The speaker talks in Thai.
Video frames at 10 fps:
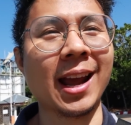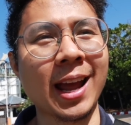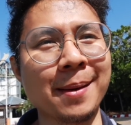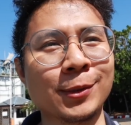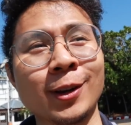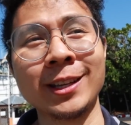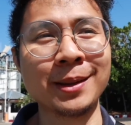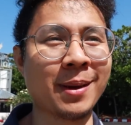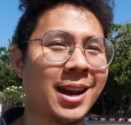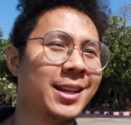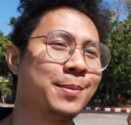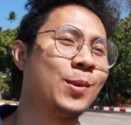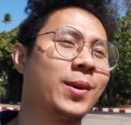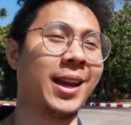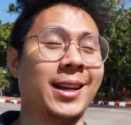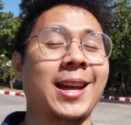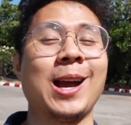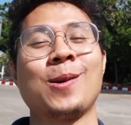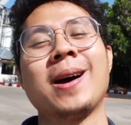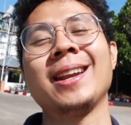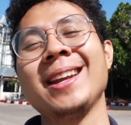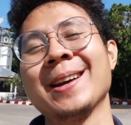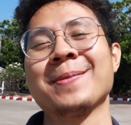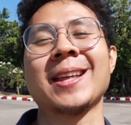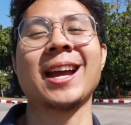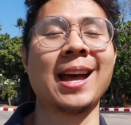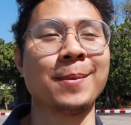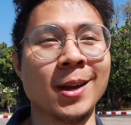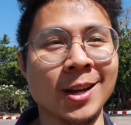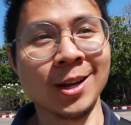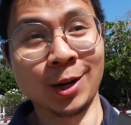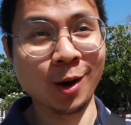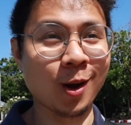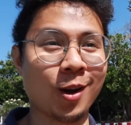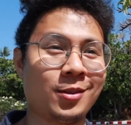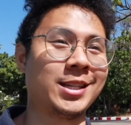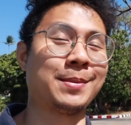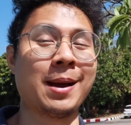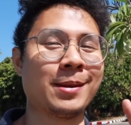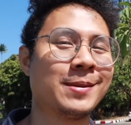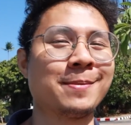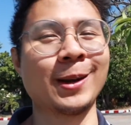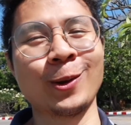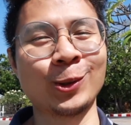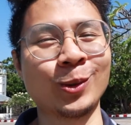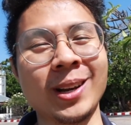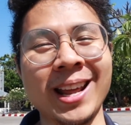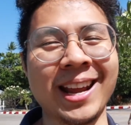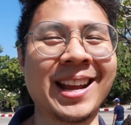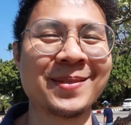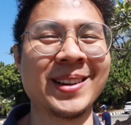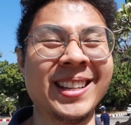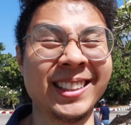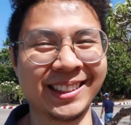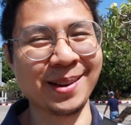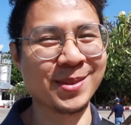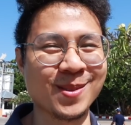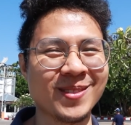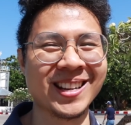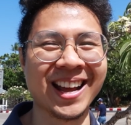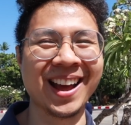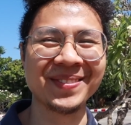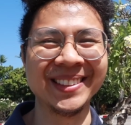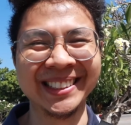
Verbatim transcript: นะครับตอนนี้มาที่ภูเก็ตอควาเรียมนะครับก็จะพาเพื่อนๆไปดูตัวอะไรกันวันนี้ติดตามชมด้วยนะครับ